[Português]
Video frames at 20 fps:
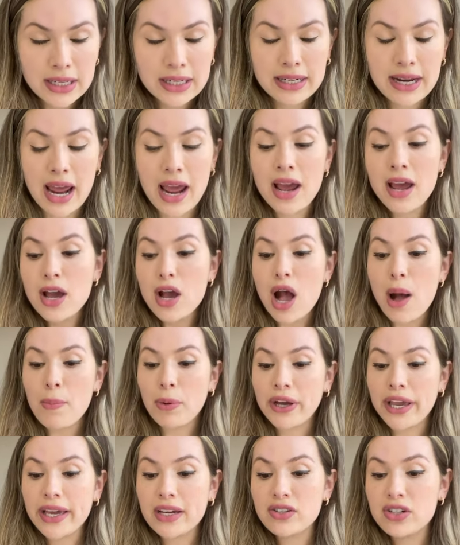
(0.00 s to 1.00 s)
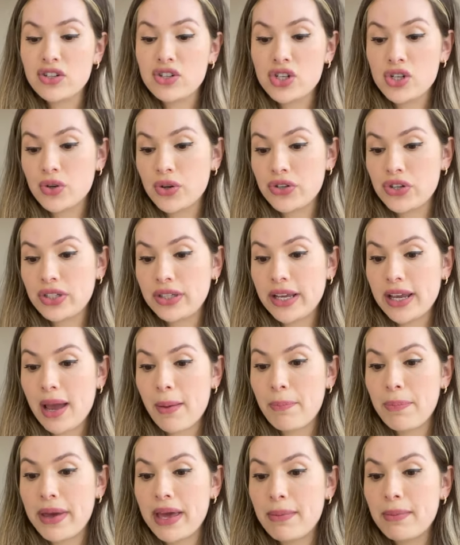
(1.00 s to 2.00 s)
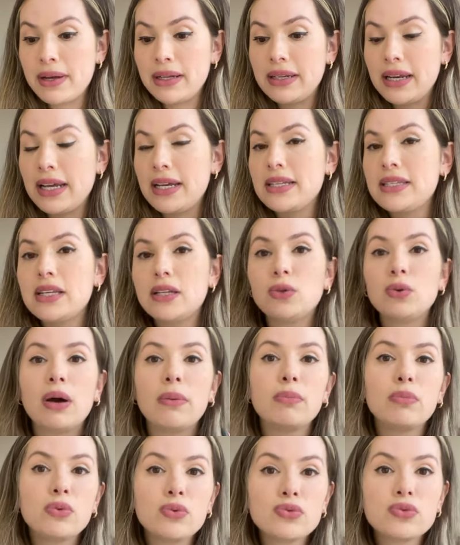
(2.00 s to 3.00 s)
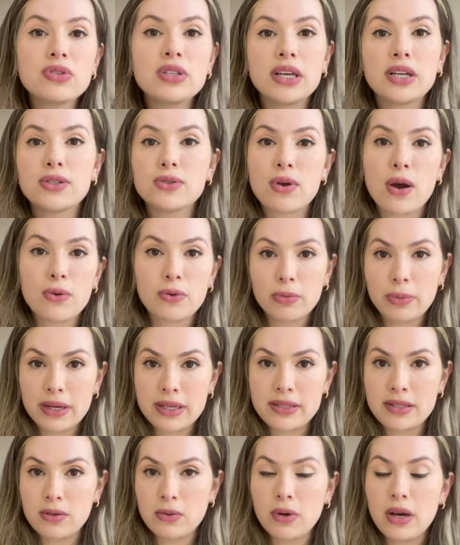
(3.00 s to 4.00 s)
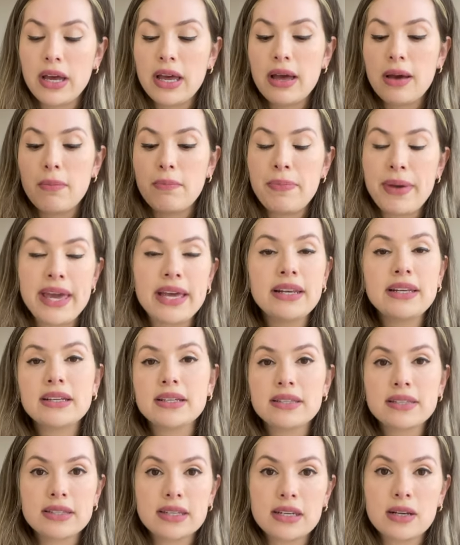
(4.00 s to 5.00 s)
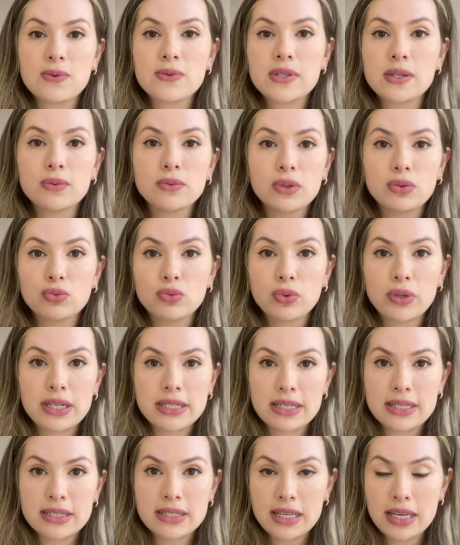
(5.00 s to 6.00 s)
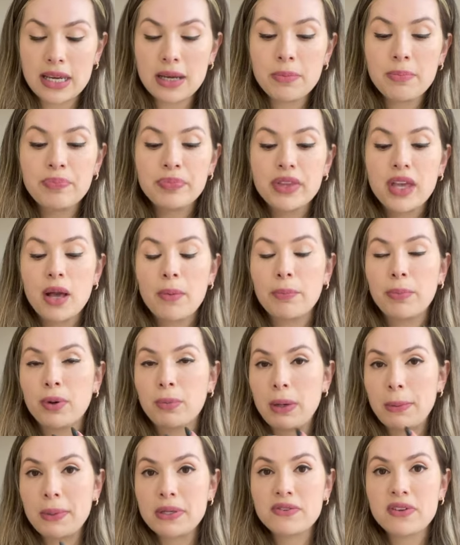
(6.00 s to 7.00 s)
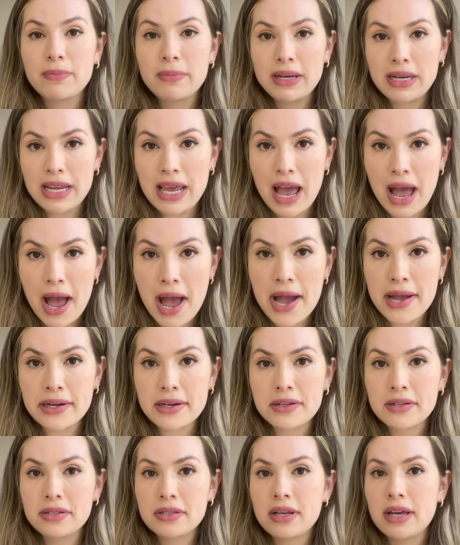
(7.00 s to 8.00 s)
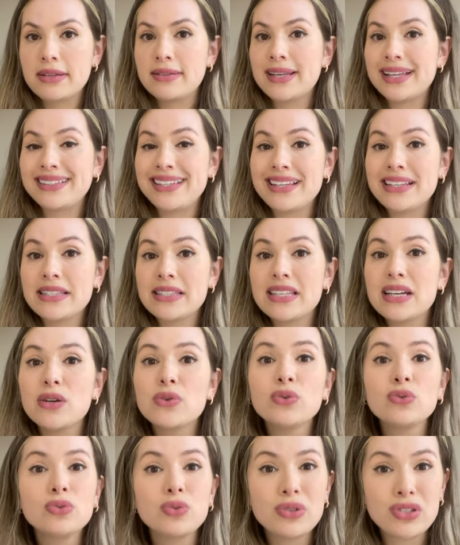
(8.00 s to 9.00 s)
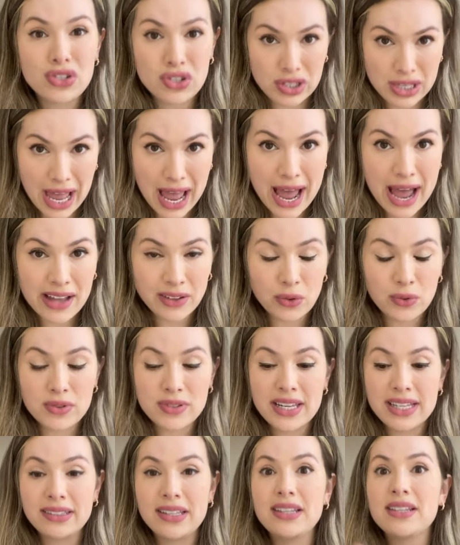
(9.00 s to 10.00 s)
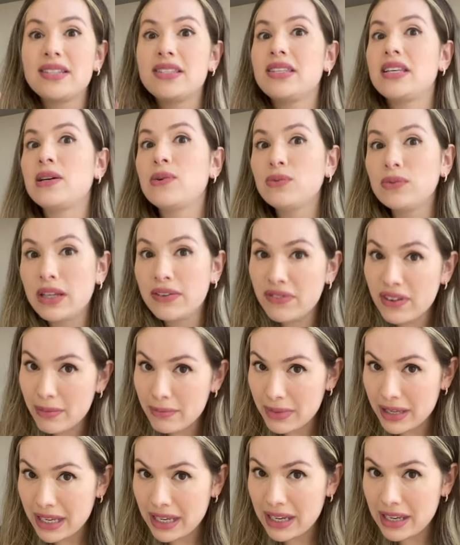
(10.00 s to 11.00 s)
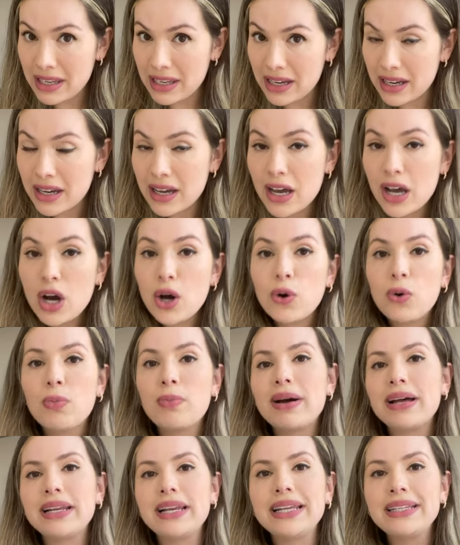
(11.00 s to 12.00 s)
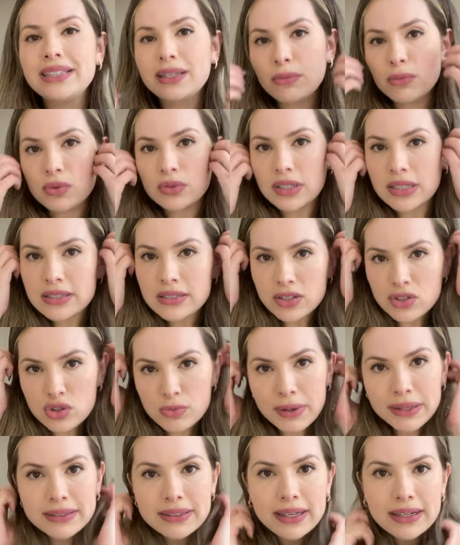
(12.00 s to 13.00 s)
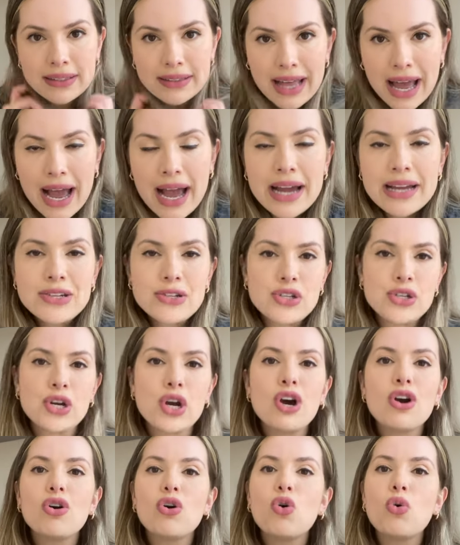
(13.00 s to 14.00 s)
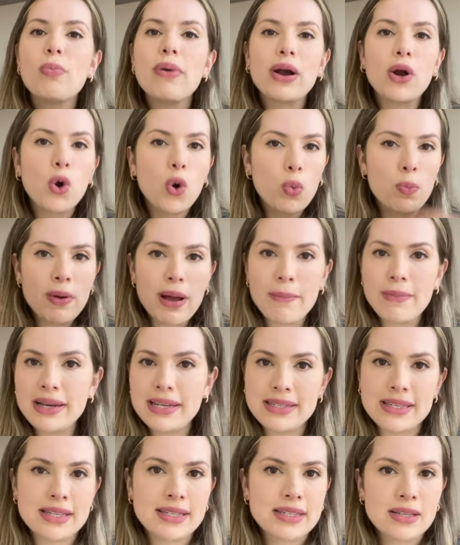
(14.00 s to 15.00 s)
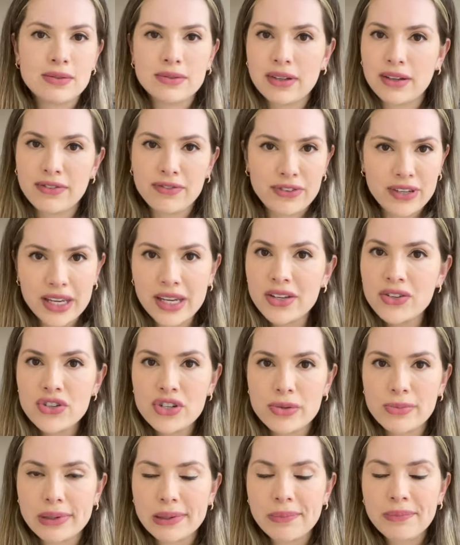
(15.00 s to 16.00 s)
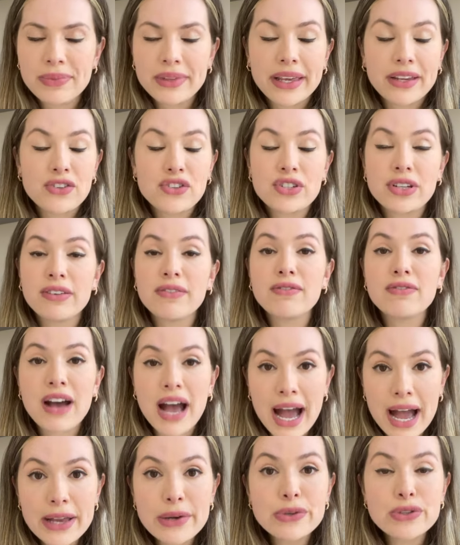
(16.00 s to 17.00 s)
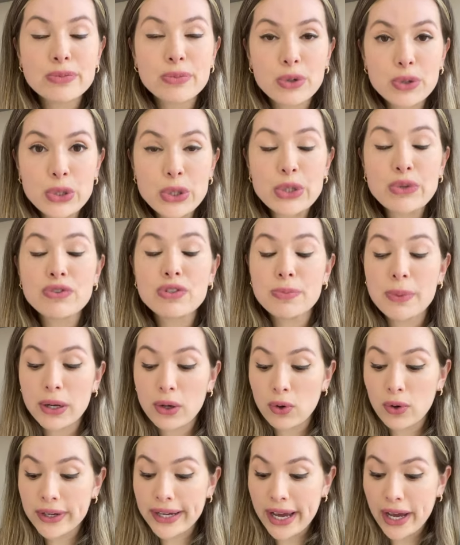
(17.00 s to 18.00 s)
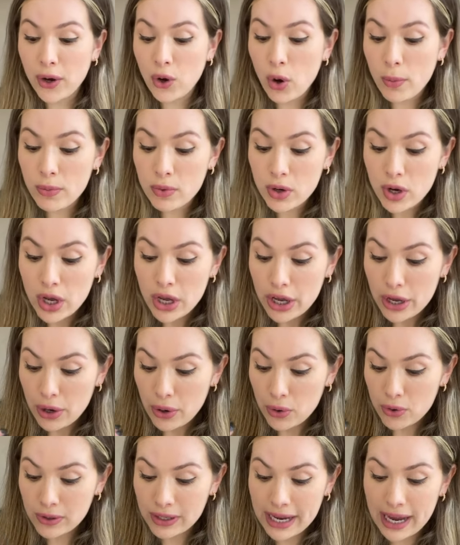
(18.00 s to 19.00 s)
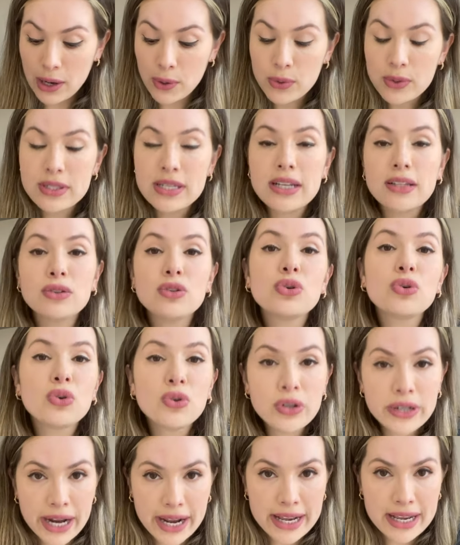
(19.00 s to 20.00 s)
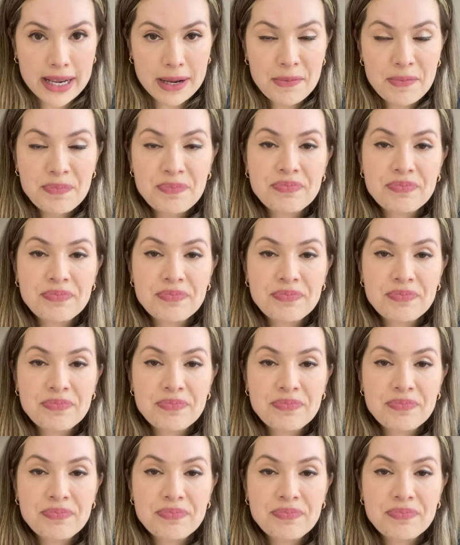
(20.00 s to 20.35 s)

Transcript: Né? Por que a gente hoje tem a permanência do abuso sexual no Brasil? Penas que não são tão duras assim, problemas familiares, desatenção do Estado, desatenção da família, uma lenta mudança de mentalidade, uma culpabilização da vítima. A gente tem vários motivos para colocar como o causador aí